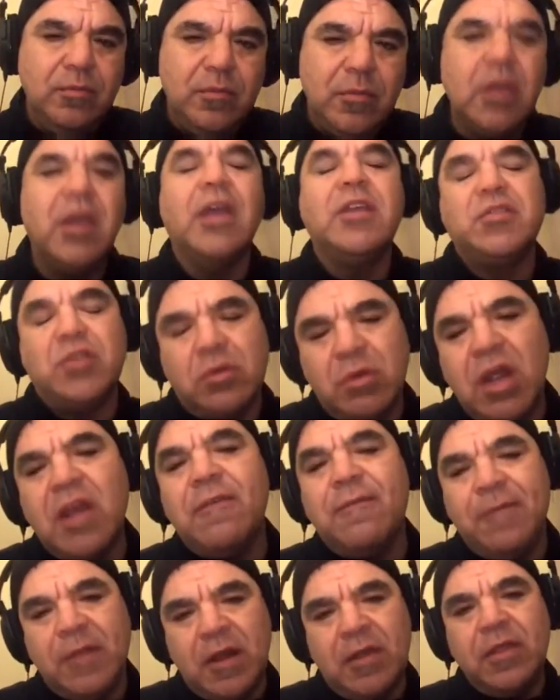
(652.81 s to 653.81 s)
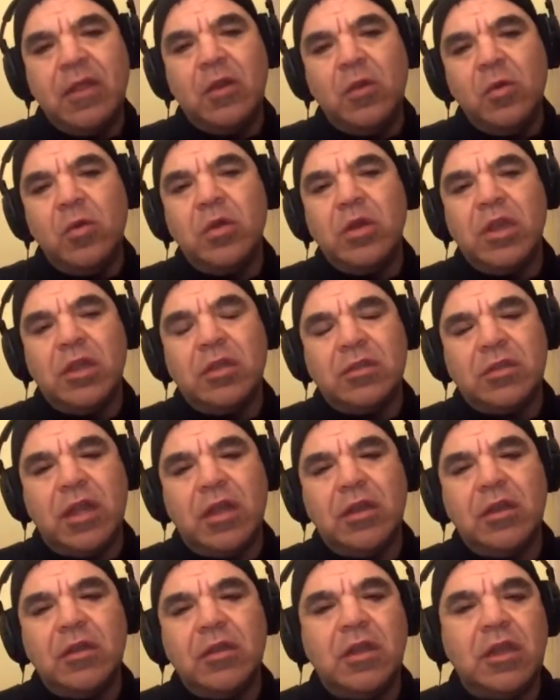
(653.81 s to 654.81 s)
eh, son las esferas de luz que
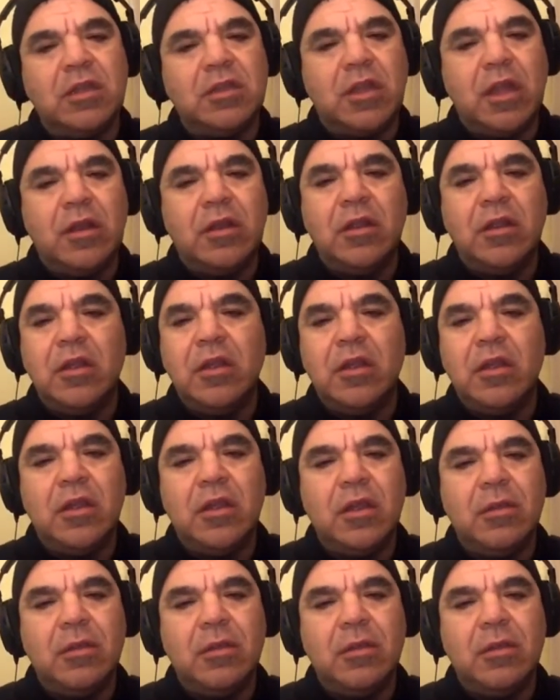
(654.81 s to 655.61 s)
están, que están eh,